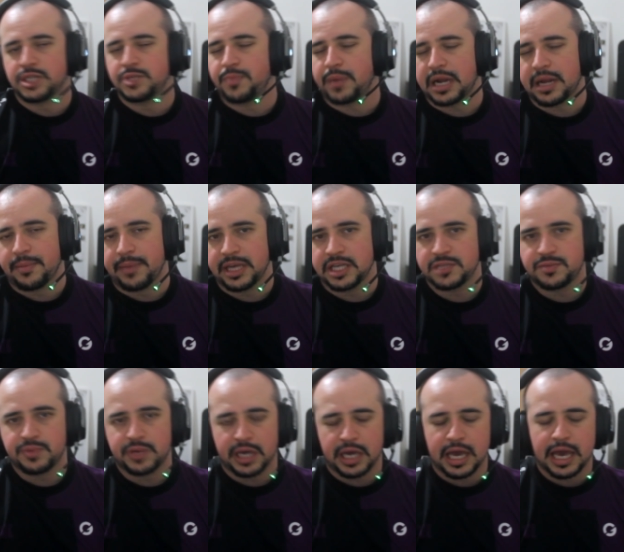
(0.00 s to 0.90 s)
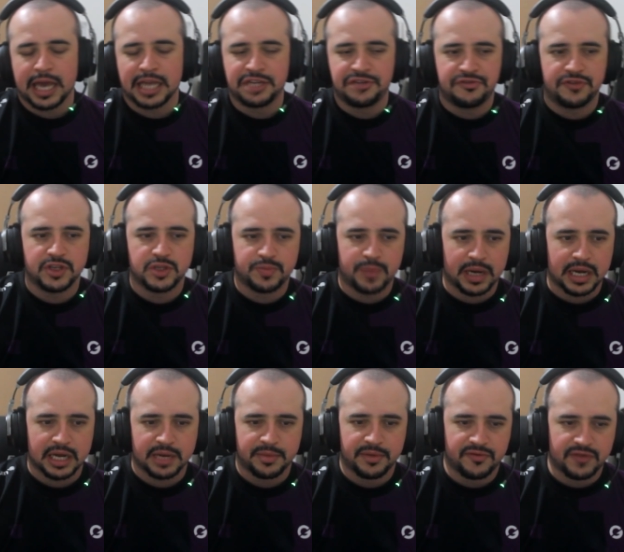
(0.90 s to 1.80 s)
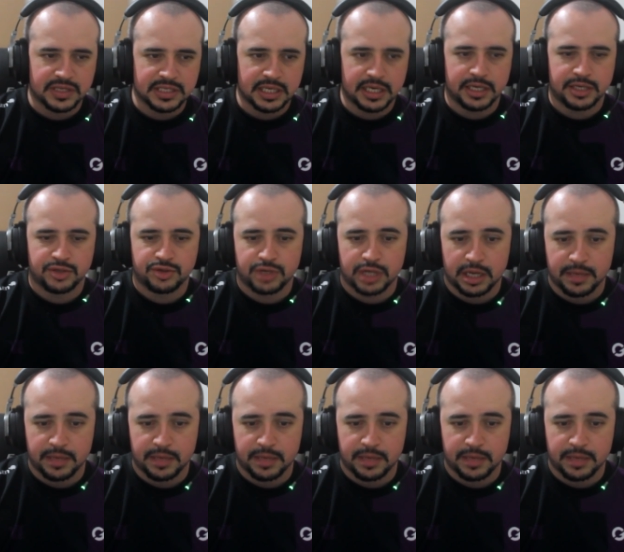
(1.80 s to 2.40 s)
De parabéns, porque é difícil pra caramba fazer isso.